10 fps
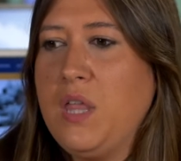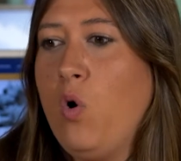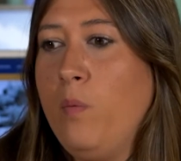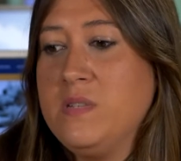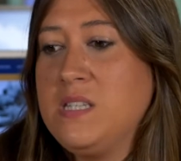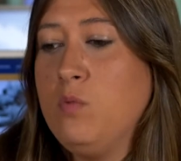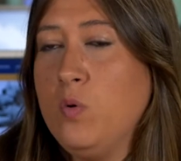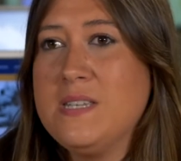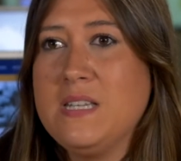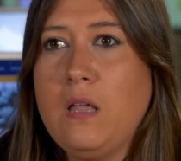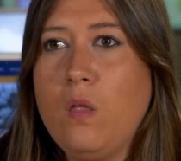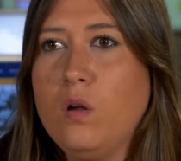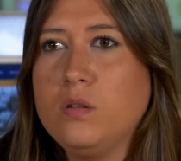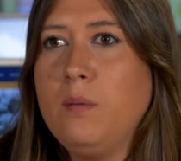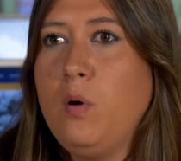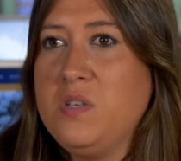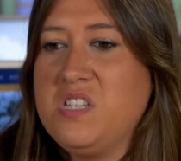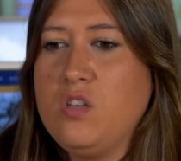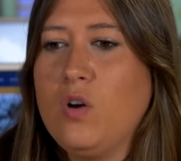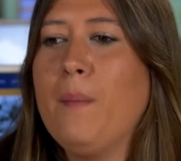o si me hubiesen dado los temas
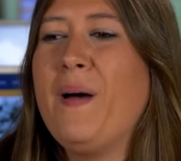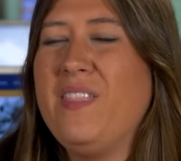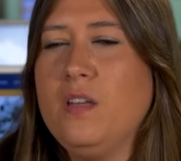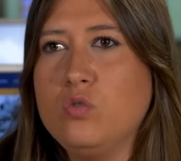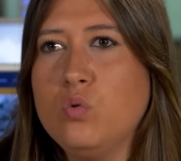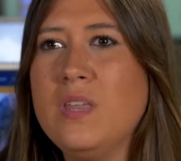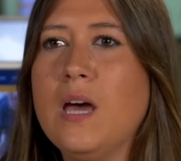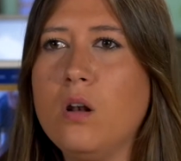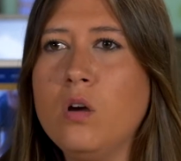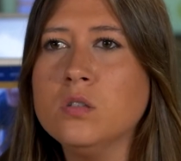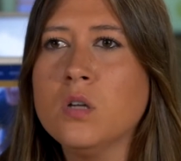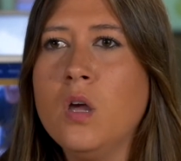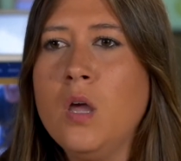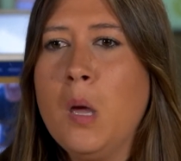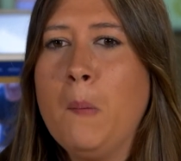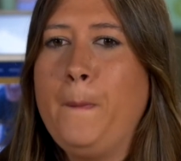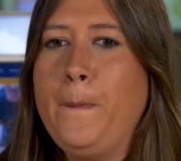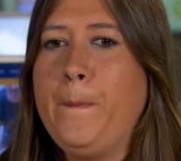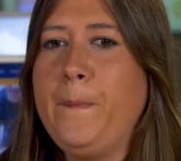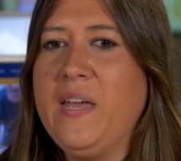hubiese sido capaz de estudiarlos,
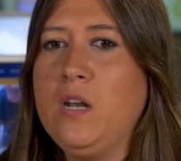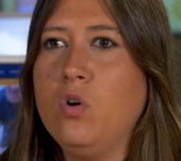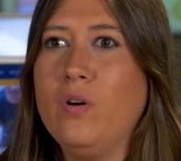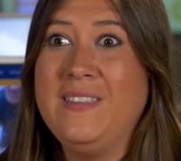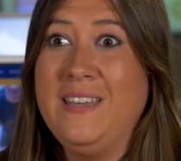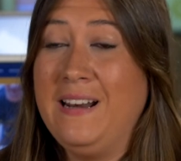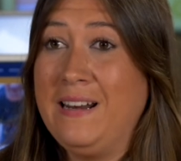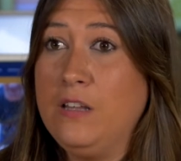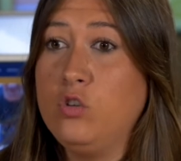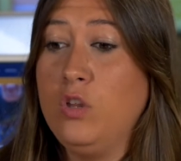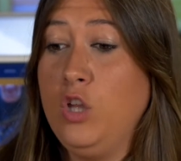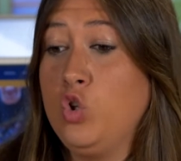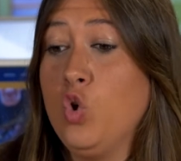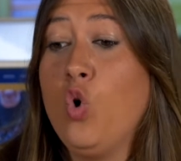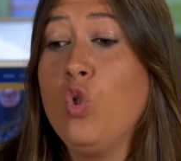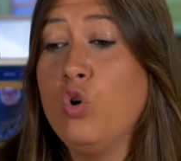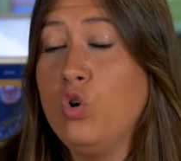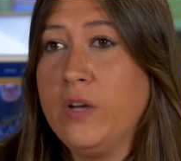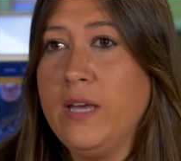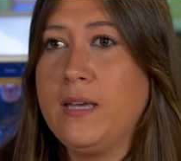pero del resto, de todo
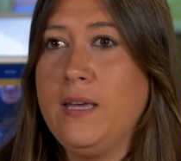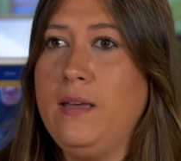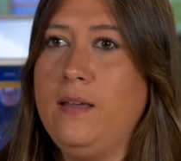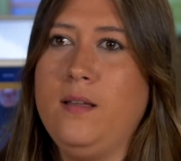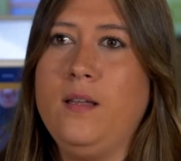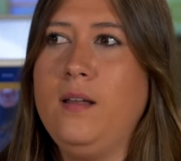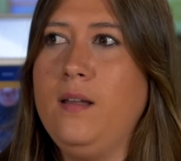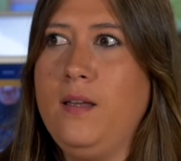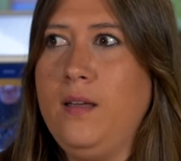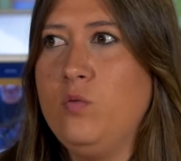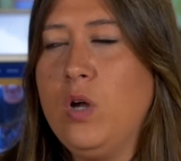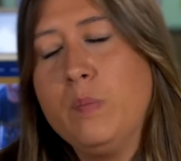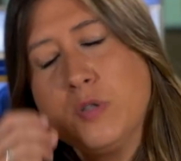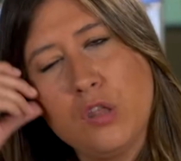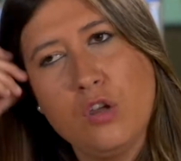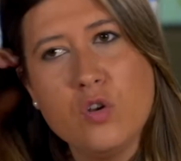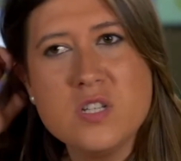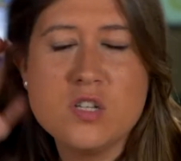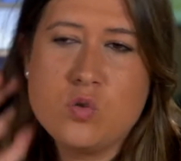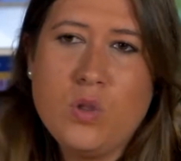lo que, eh, una oposición no
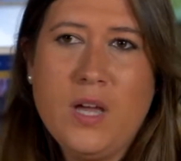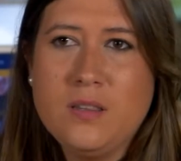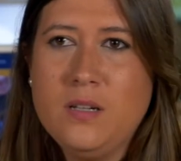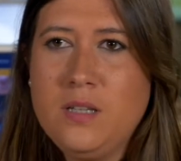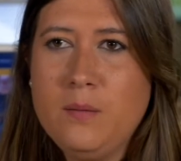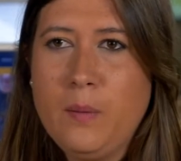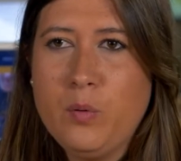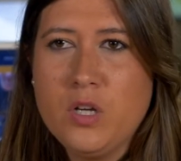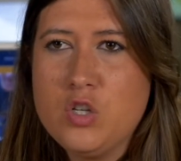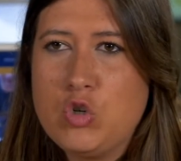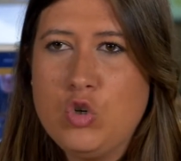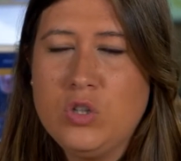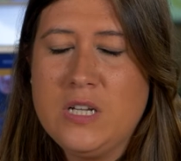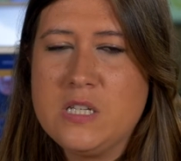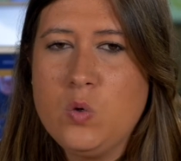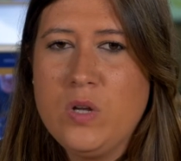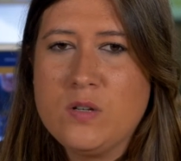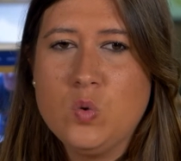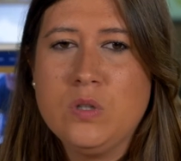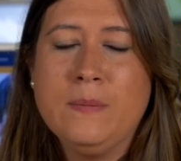es estudiarte el tema, porque eso no te asegura
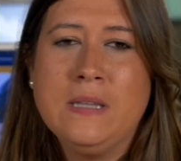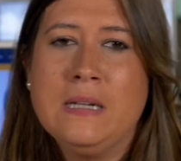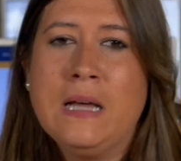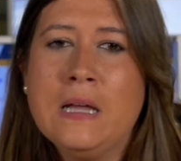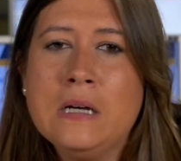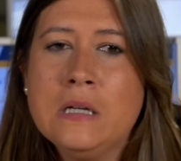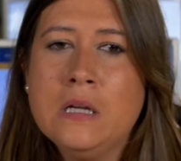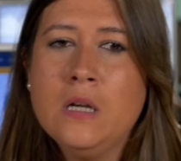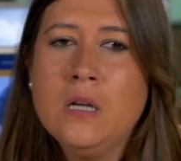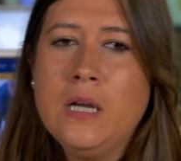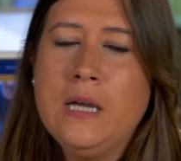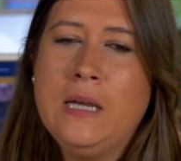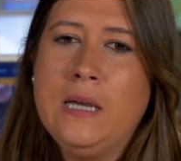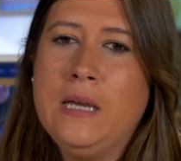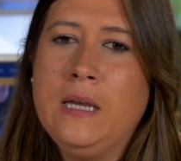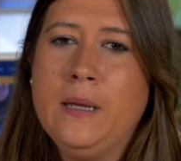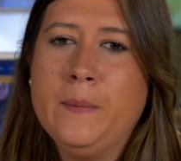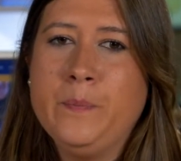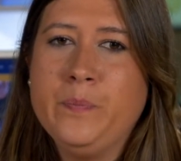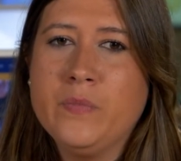absolutamente nada,
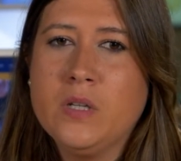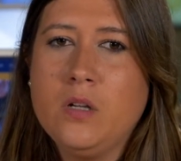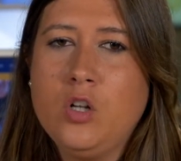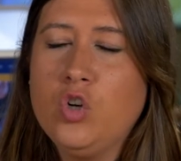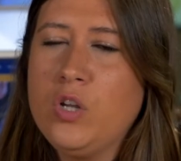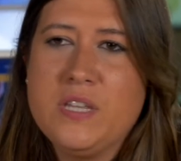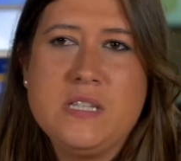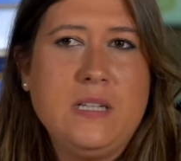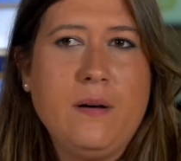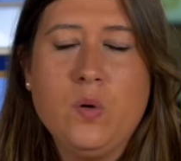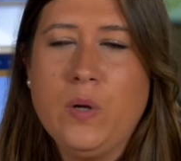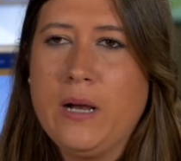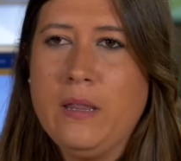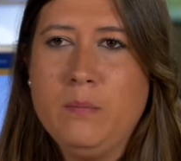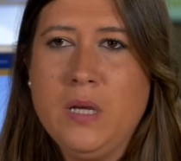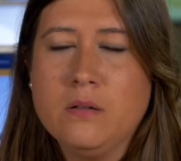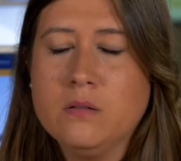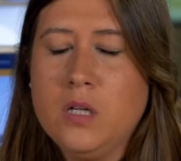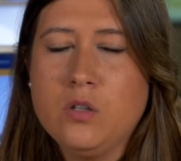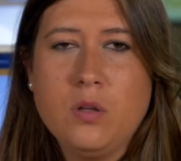eh, lo necesitaba de una academia.
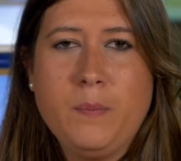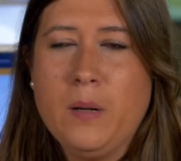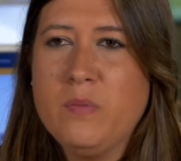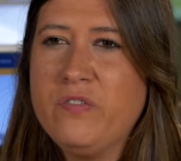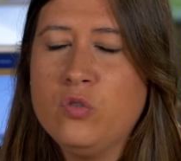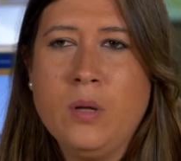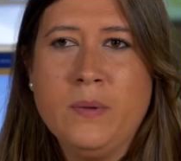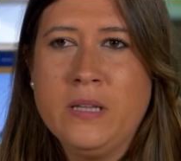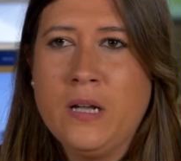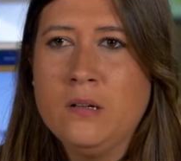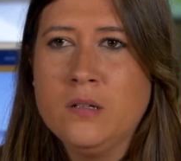Entonces para mí es fundamental.